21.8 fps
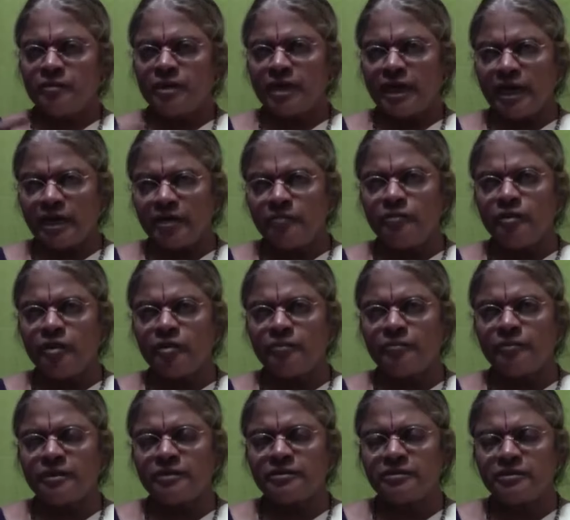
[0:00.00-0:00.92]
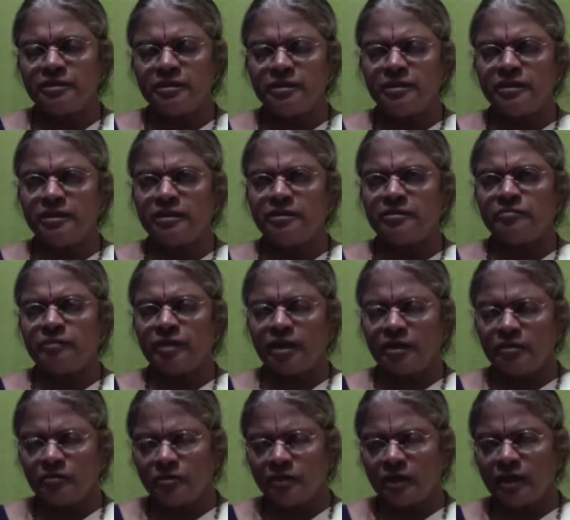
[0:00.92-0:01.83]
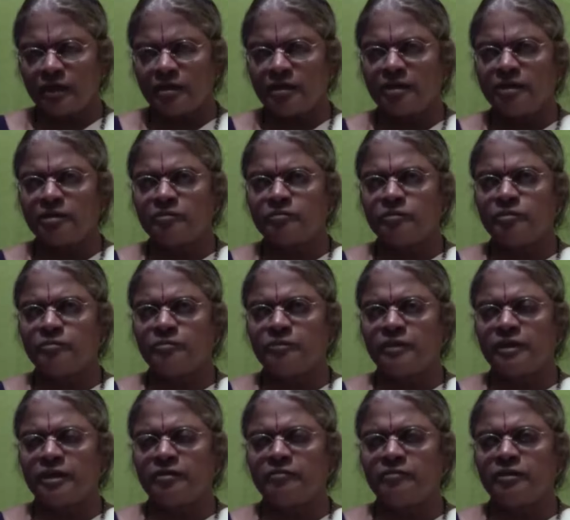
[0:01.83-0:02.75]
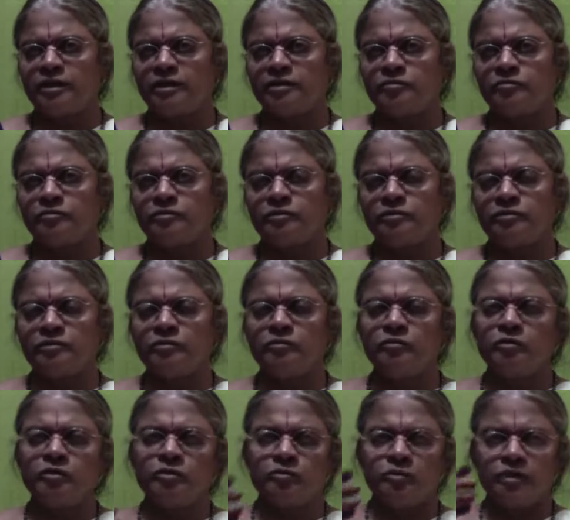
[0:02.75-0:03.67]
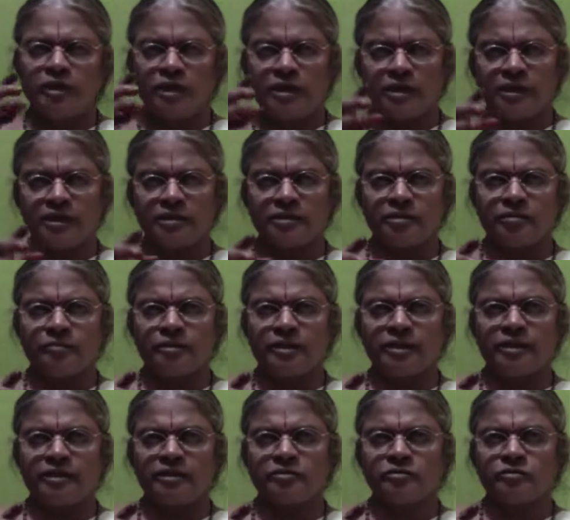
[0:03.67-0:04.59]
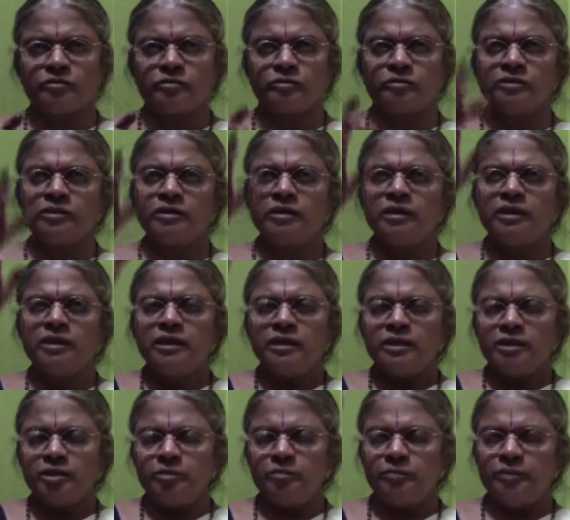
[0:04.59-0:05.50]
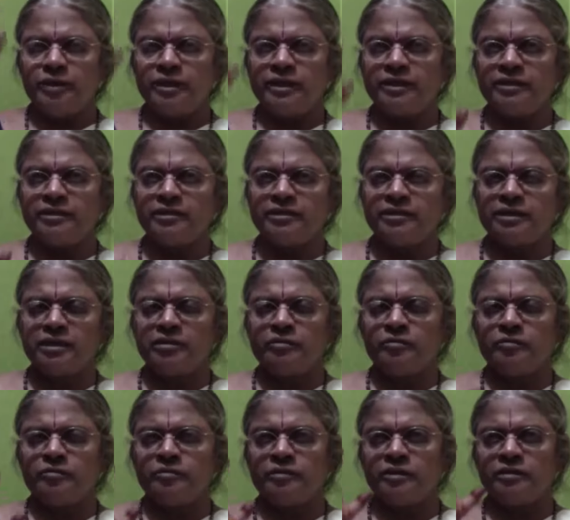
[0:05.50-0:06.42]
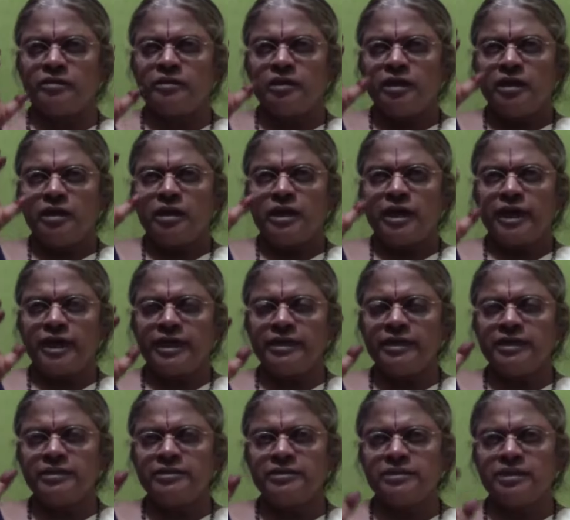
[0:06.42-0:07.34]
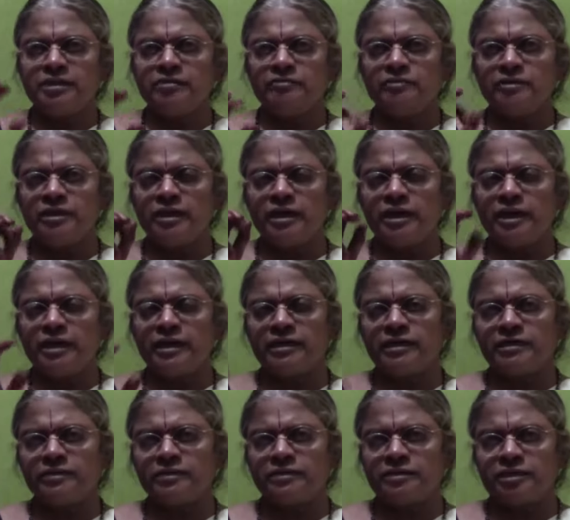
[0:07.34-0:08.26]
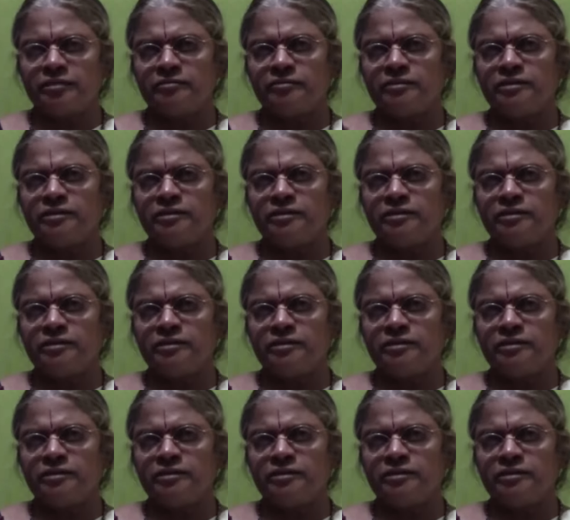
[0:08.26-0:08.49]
நமக்கு அறிமுகப்படுத்தி நீங்க இது மாதிரி ஒரு அருள் அனுபவம் பெற விளையும் போது உங்க உடல் கடந்த பயணத்தோடு இப்பயணத்தை கரையச் செய்வது கலக்கச்